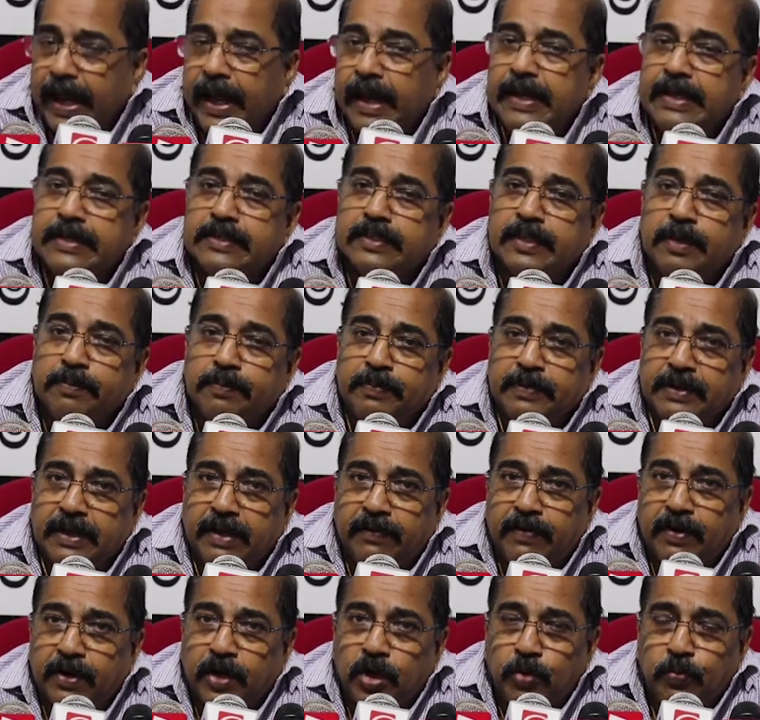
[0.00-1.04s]
அலி சப்ரி
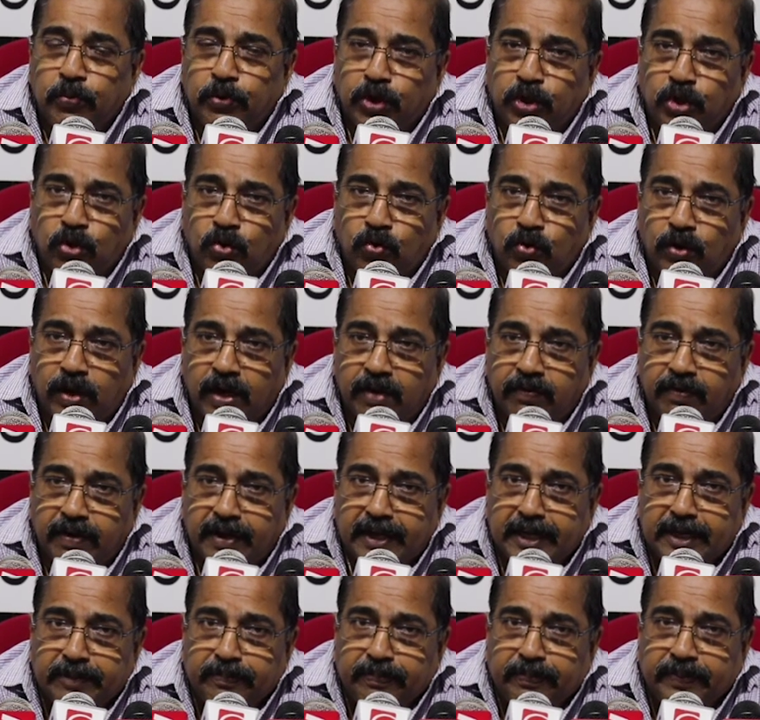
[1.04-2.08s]
அவர்கள் புரிந்து கொள்ள
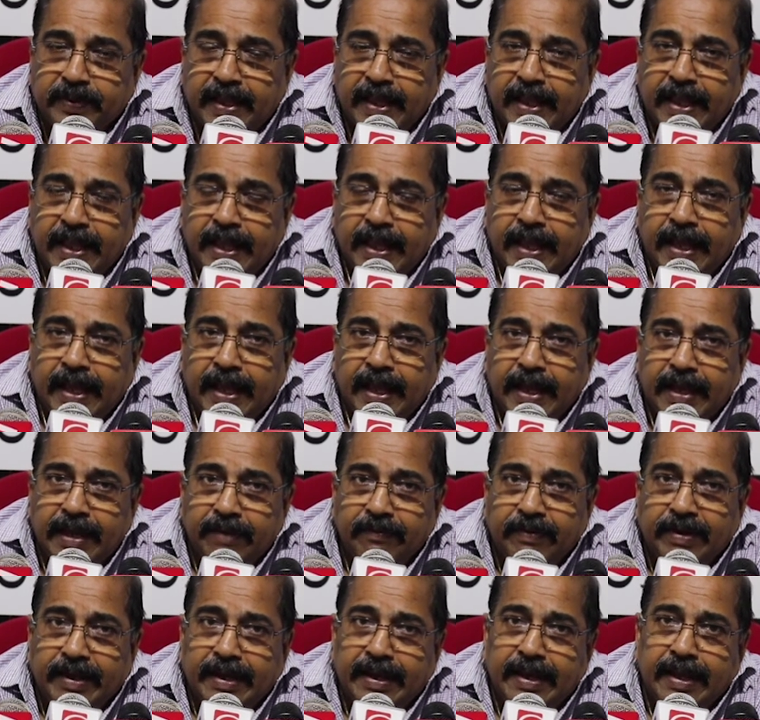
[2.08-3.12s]
வேண்டும்
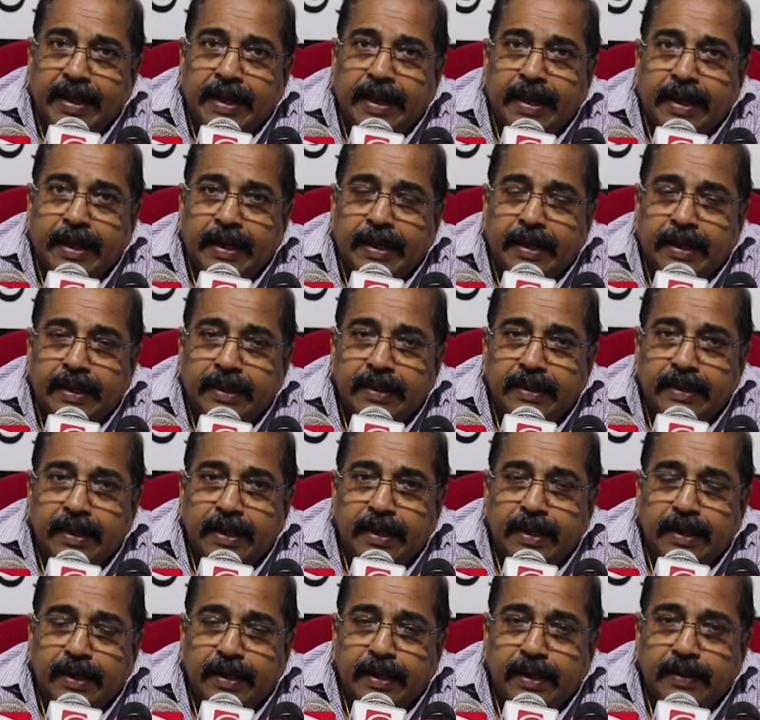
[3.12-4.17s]
ஆகவே இந்த
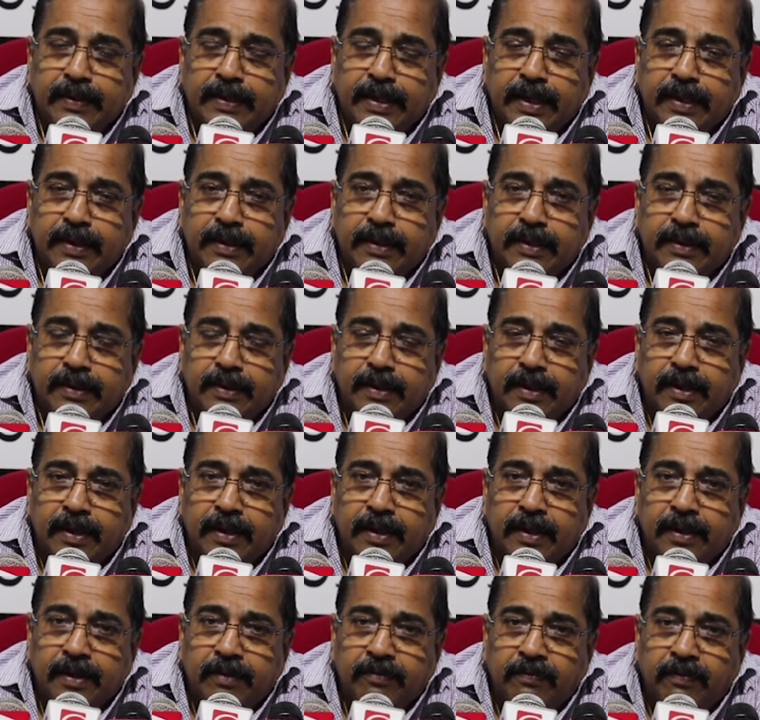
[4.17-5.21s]
இந்த இந்த
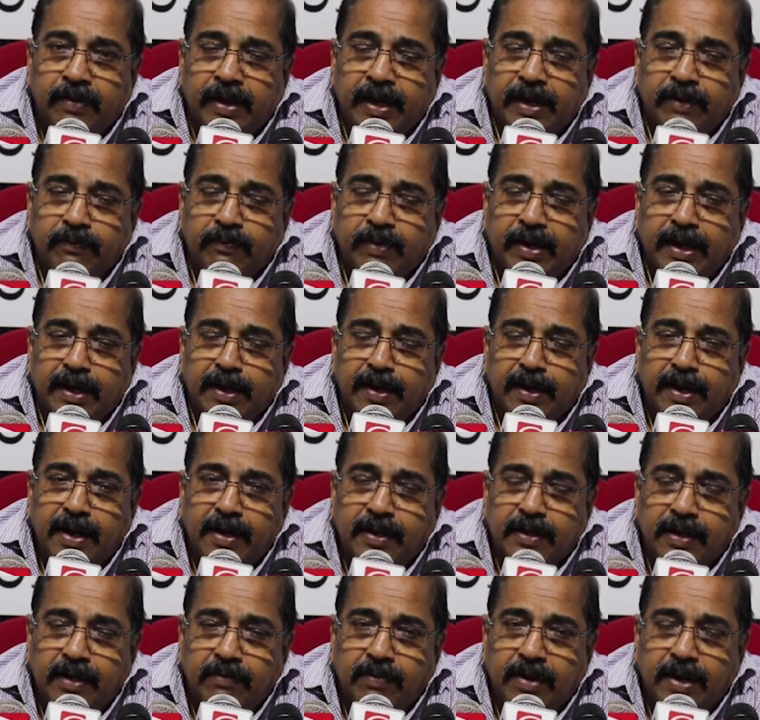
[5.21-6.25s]
வெளி
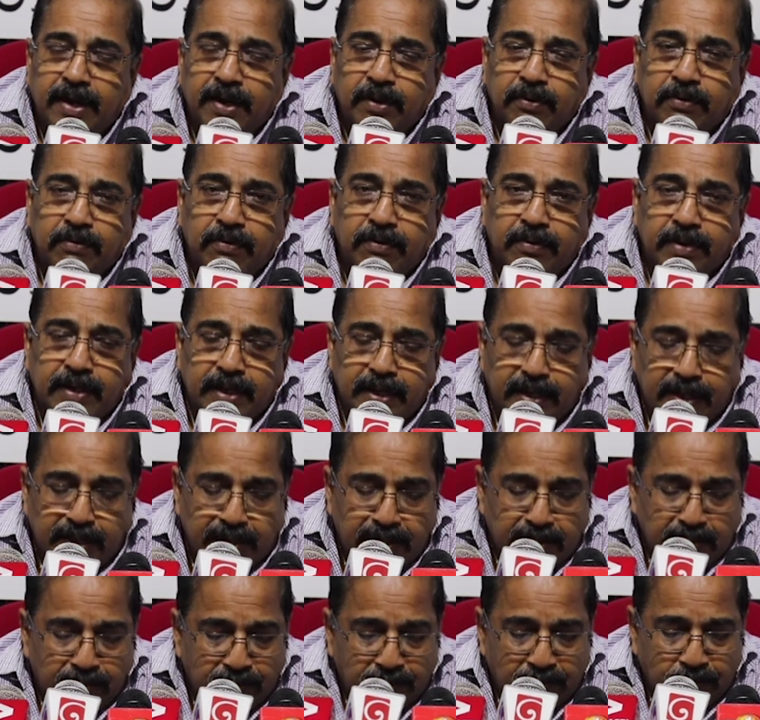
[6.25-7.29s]
வெளிநாட்டில் வாழக்கூடிய
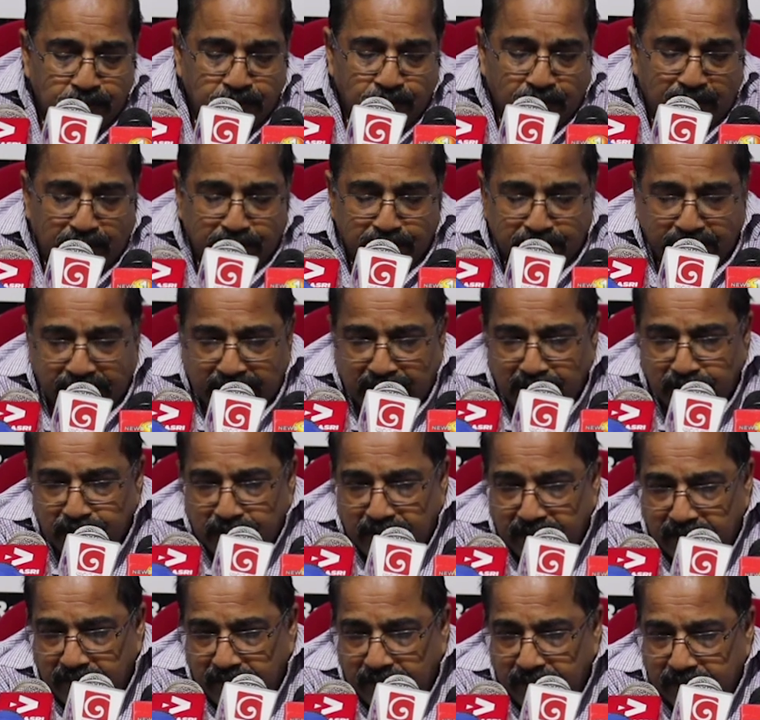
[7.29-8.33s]
புலம்பெயர்
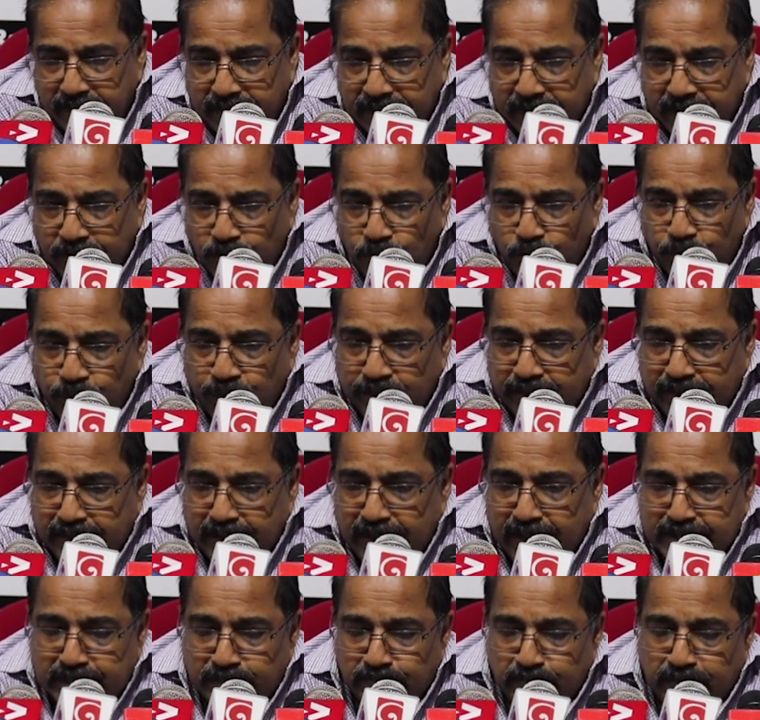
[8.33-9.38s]
மக்களுக்கு ஏதோ
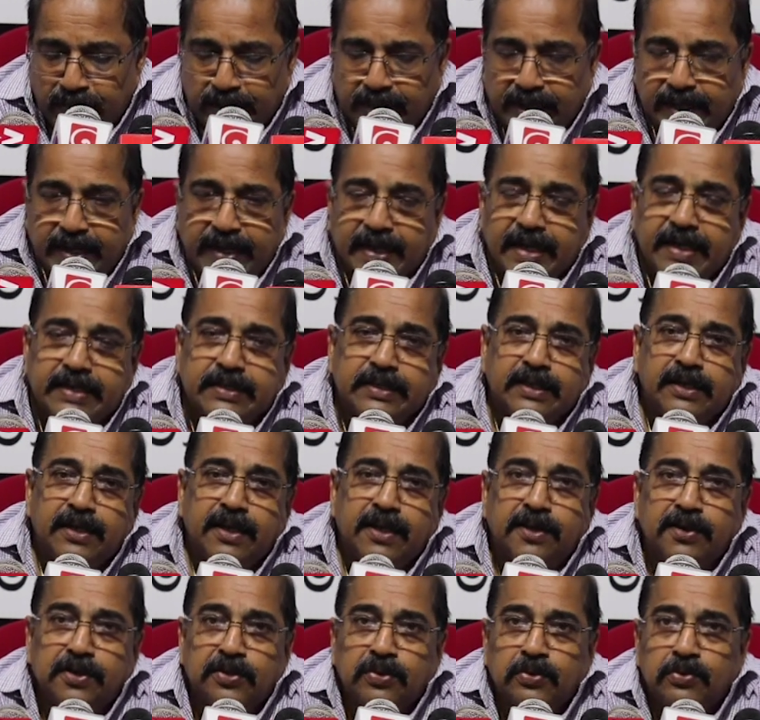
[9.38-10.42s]
வித்தியாசமான நிகழ்ச்சி
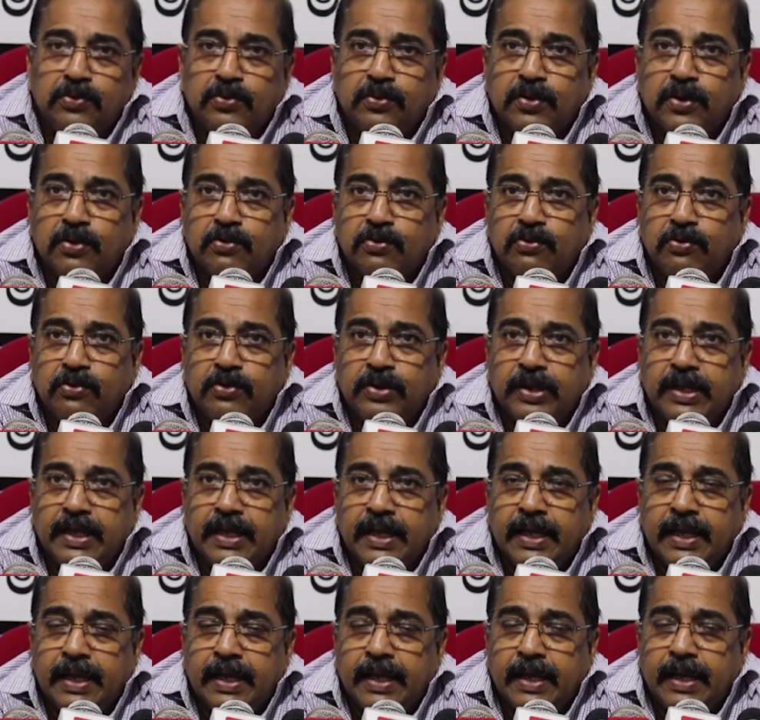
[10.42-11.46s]
நெல் என்று கூறக்கூடிய
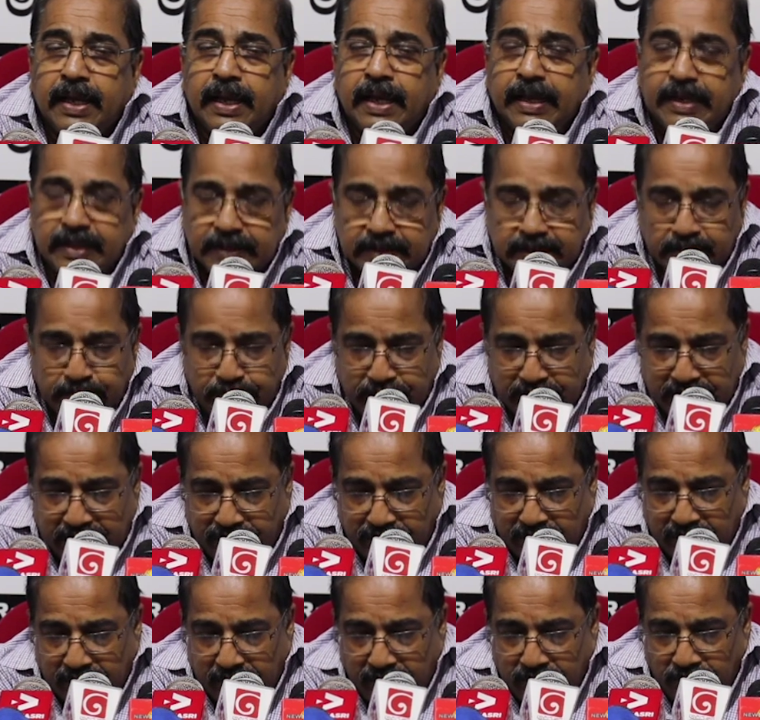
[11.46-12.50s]
அலிசப்ரி
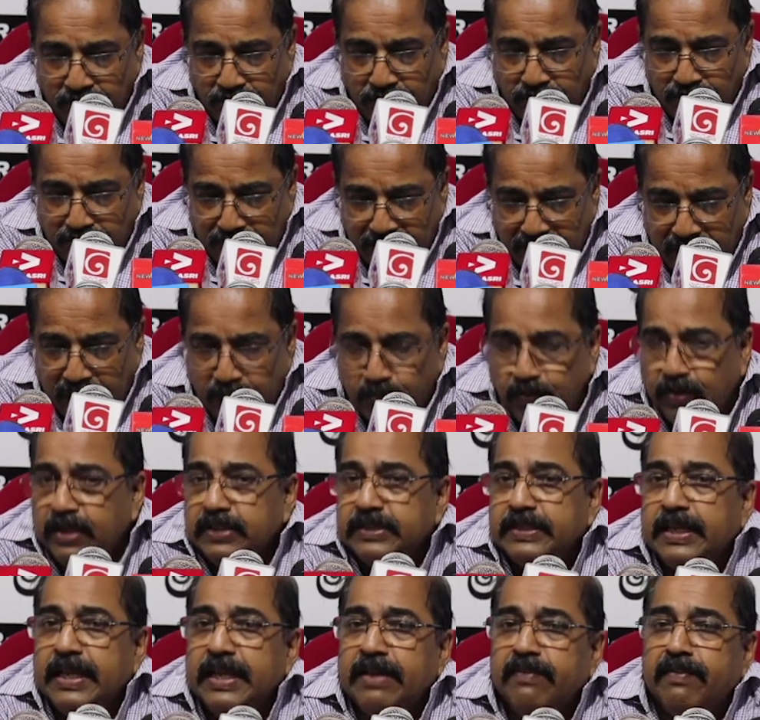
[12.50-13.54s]
அவர்கள் ஒன்றை
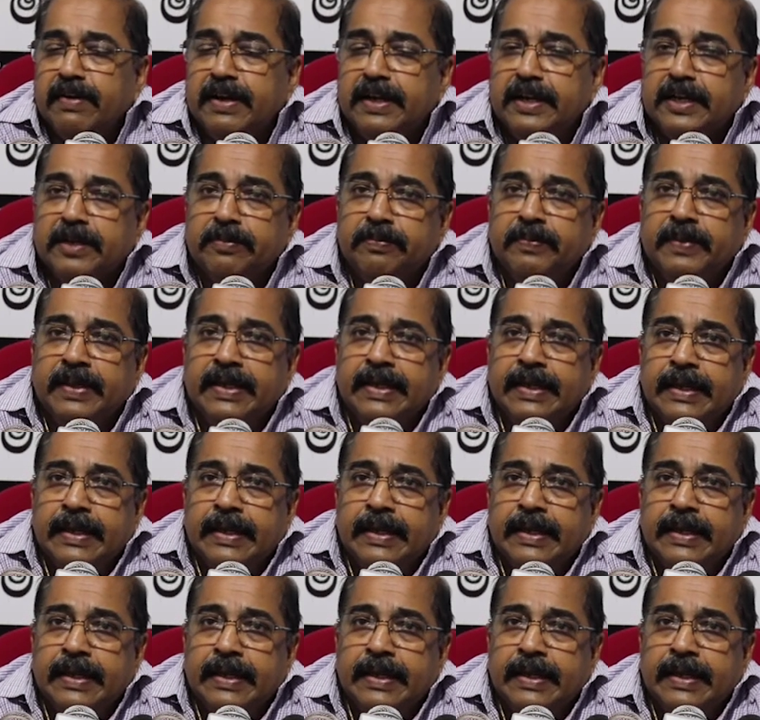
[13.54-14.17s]
முதல் செய்ய வேண்டும்